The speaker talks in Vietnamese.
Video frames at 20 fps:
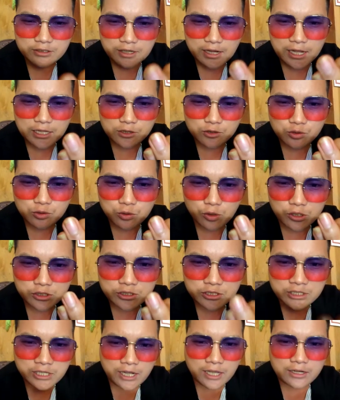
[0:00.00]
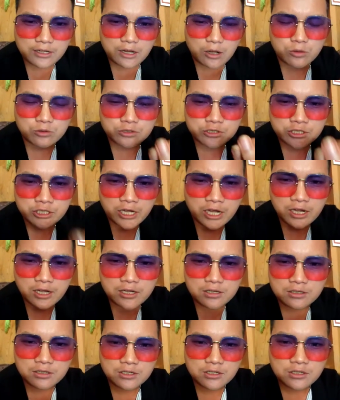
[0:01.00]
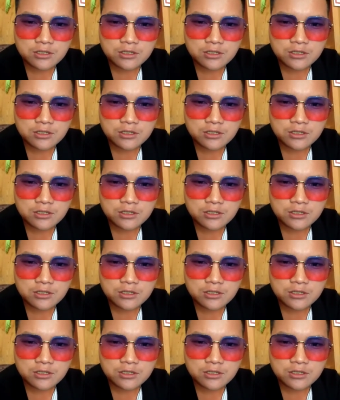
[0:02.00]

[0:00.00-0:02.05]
đã tuột cha lầu cha